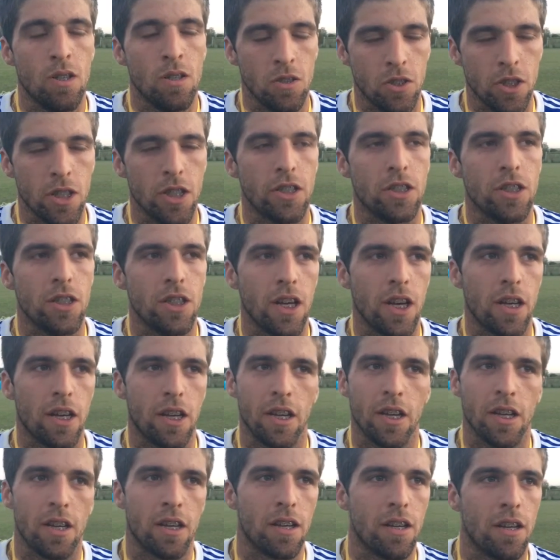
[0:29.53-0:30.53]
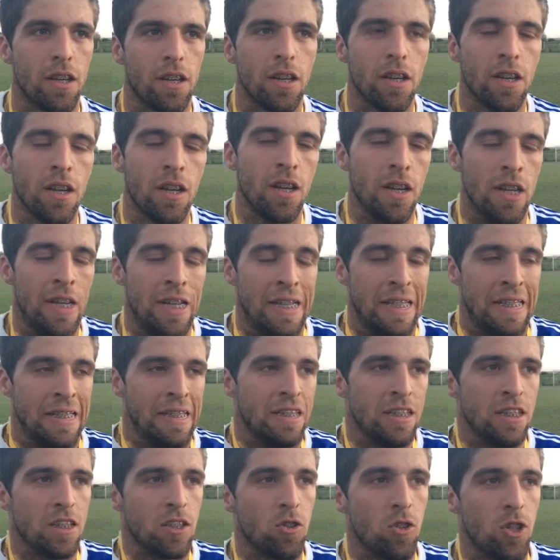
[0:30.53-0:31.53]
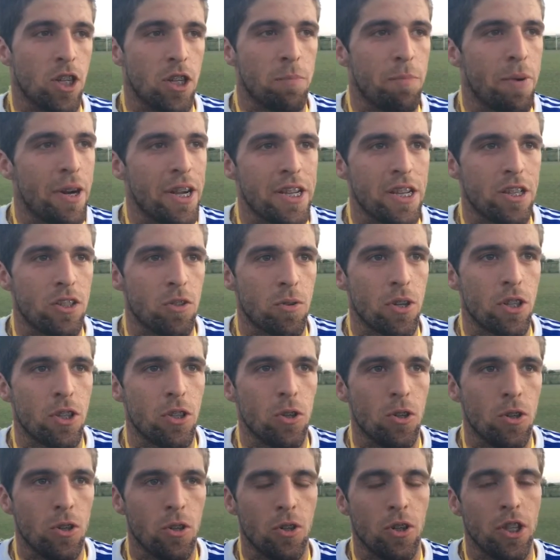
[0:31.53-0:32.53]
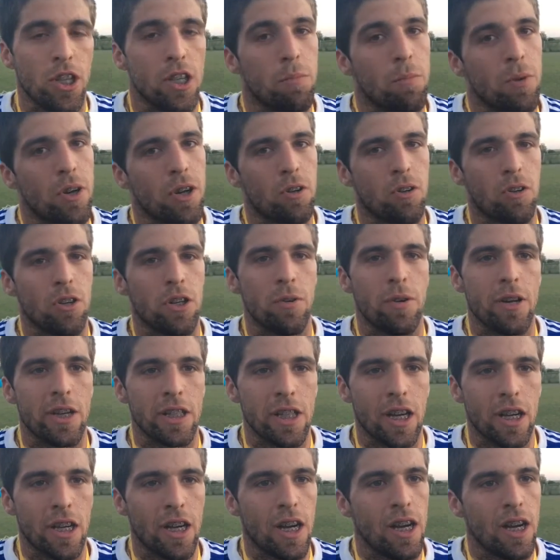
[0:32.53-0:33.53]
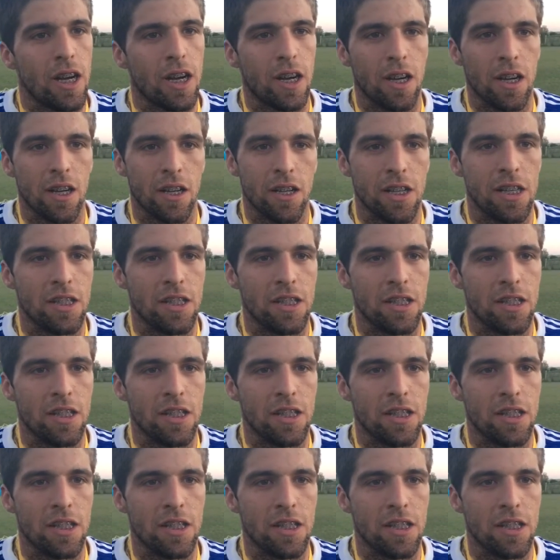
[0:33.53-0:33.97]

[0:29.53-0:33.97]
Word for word: Sí, sí, hay que con España sobre todo y después con Libertad acá,